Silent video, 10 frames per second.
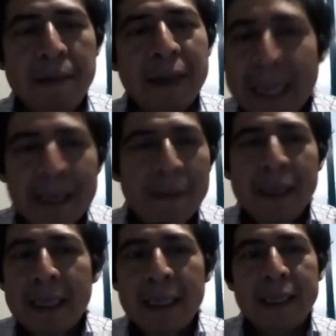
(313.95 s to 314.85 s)

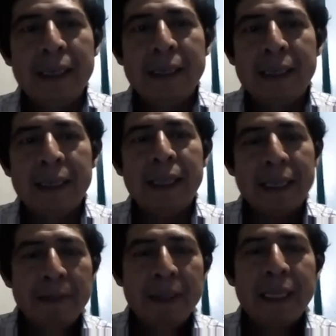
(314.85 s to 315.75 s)
inmediatamente se, se
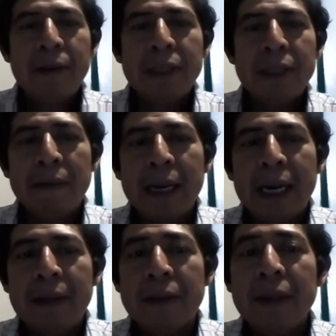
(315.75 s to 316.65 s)
transmiten los
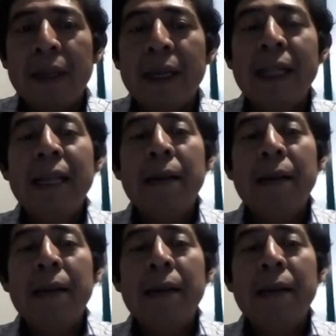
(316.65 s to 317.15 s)
significados.